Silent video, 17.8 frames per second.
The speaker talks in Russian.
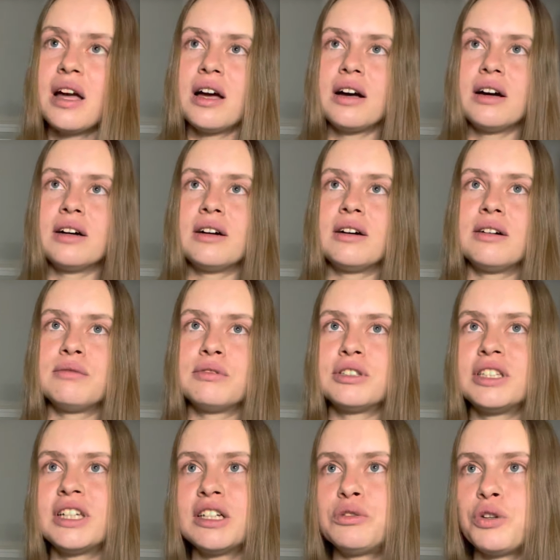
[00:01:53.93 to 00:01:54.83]
А, вот
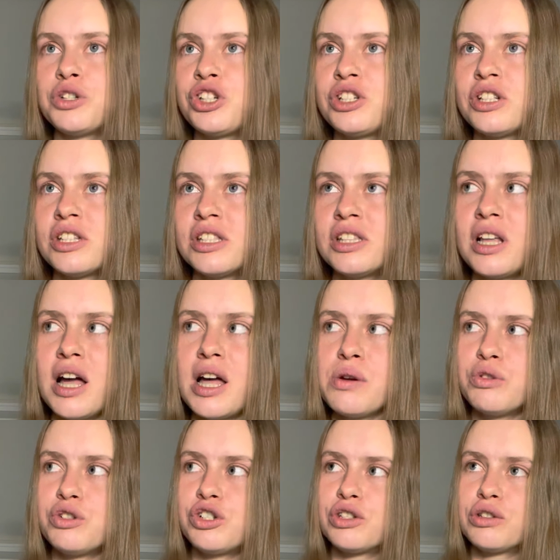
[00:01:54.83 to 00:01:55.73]
я точно
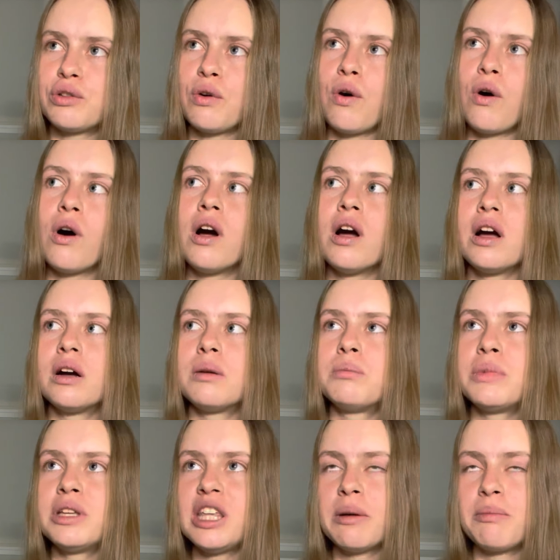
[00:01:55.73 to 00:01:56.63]
знаю, что
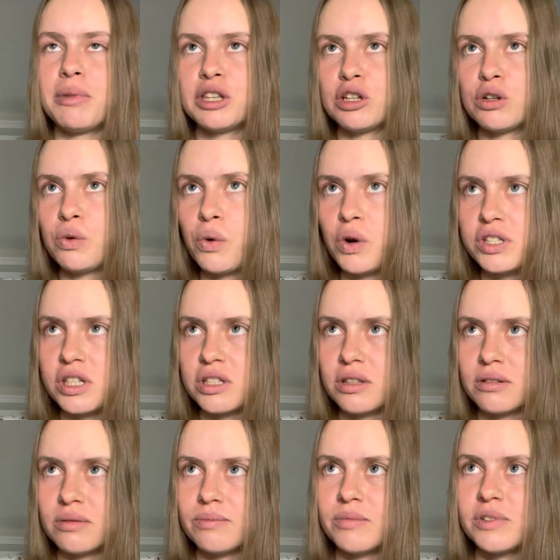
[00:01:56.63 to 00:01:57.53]
мне подходит
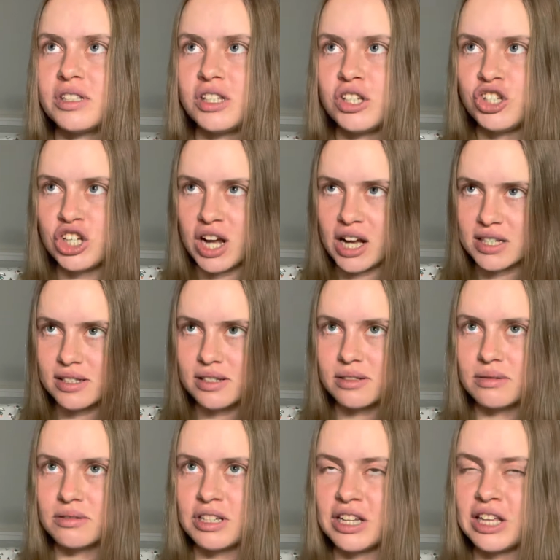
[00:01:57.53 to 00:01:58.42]
сейчас
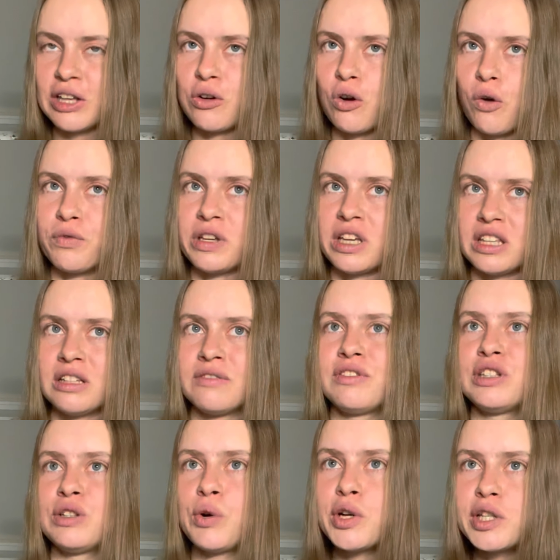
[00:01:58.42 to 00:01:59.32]
тренировки на
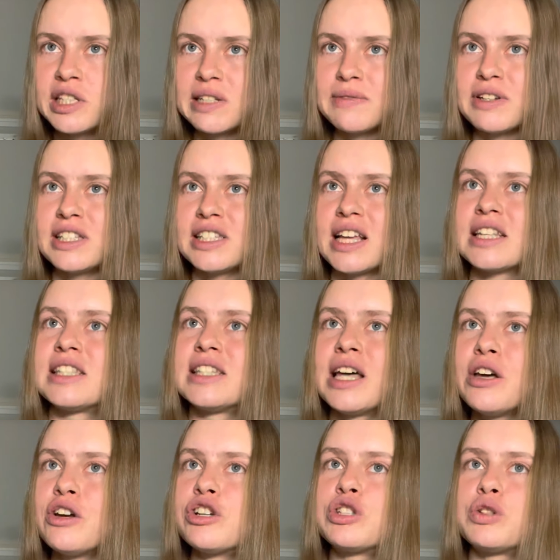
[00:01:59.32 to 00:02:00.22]
выносливость, я
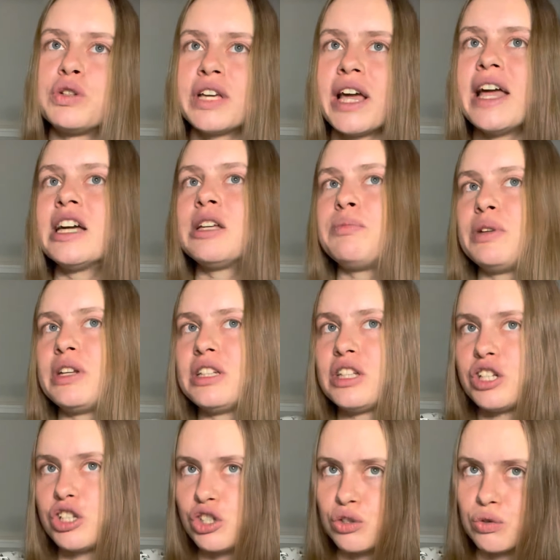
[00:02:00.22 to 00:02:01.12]
знаю, что я их
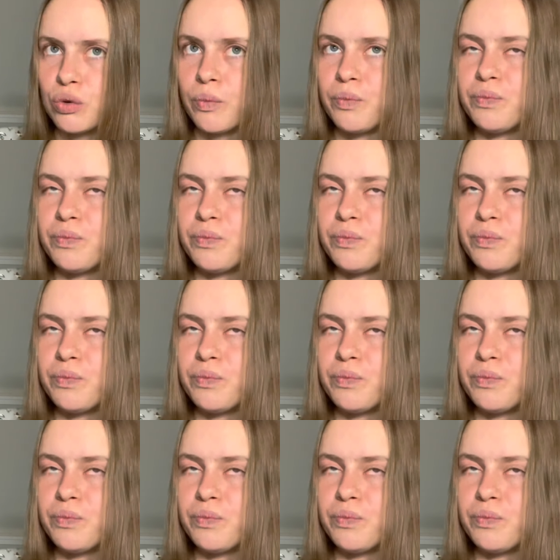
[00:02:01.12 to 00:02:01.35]
переношу.